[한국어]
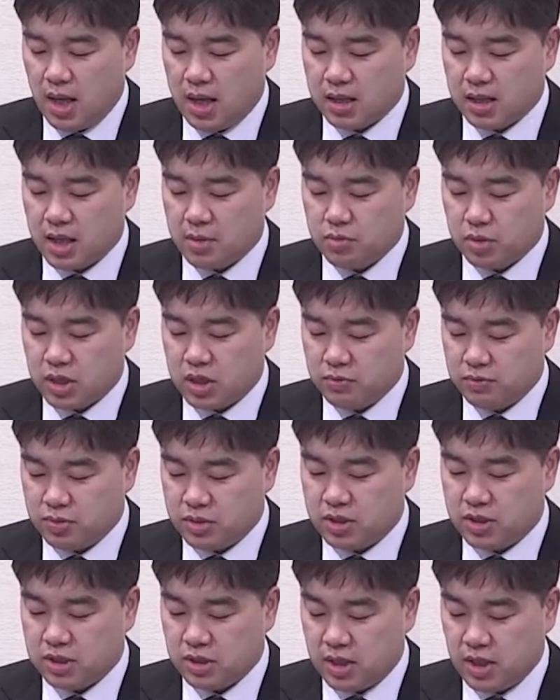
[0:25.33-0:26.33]
엔게브
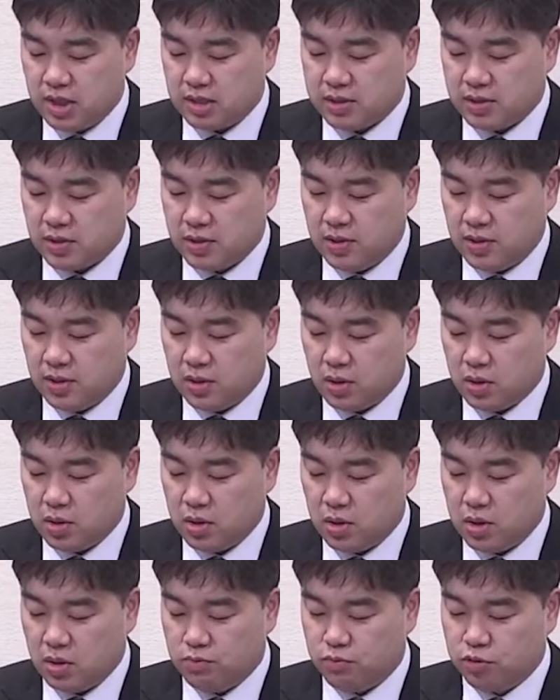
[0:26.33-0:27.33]
키부츠에서
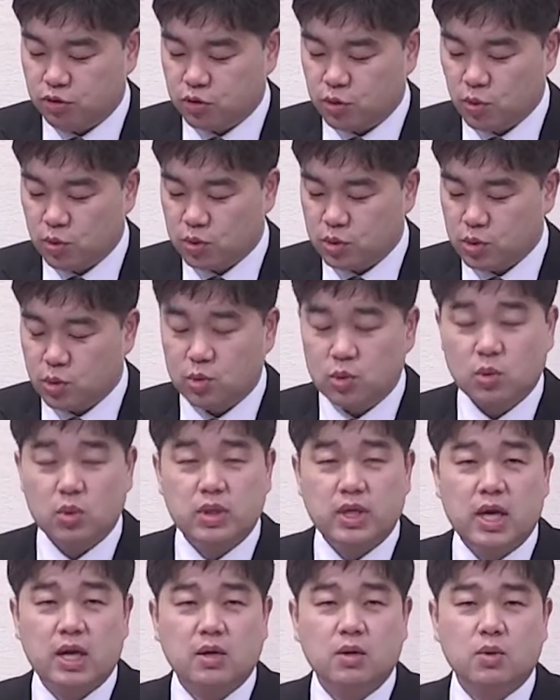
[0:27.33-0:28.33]

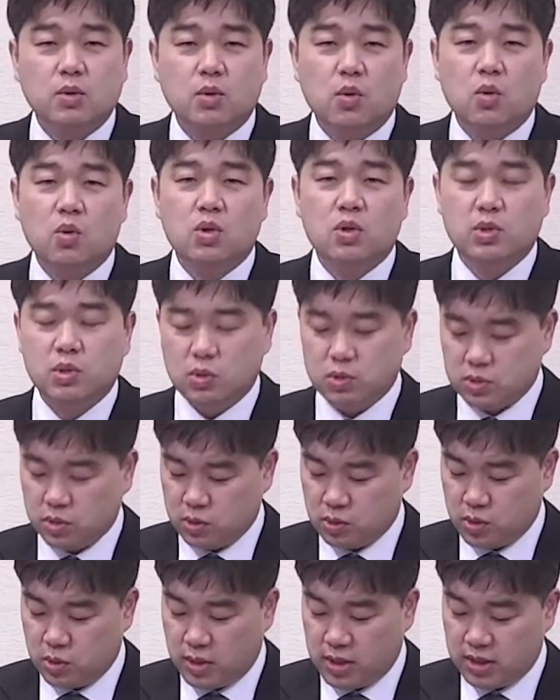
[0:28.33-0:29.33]
북동쪽으로 약 5km
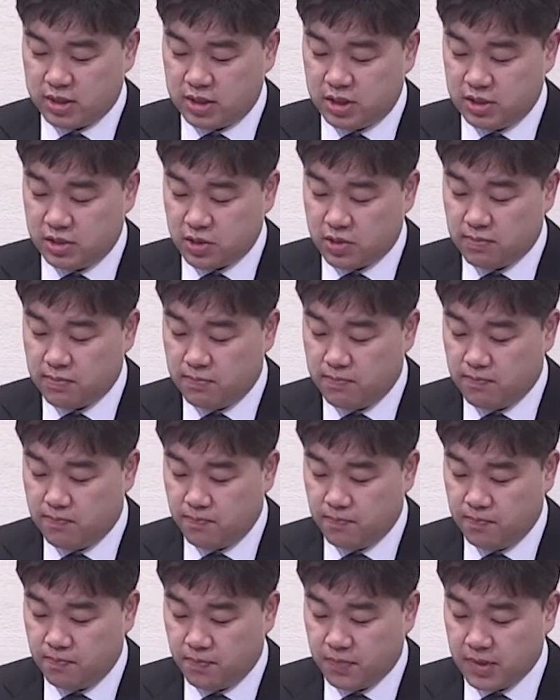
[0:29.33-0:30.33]
정도의 지점
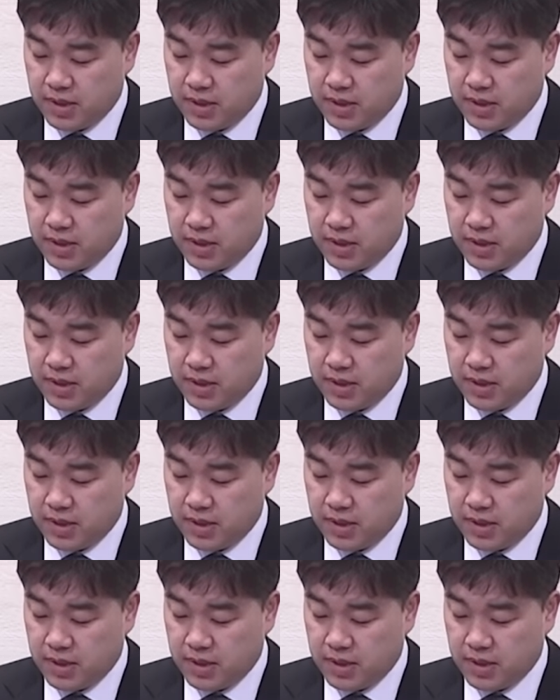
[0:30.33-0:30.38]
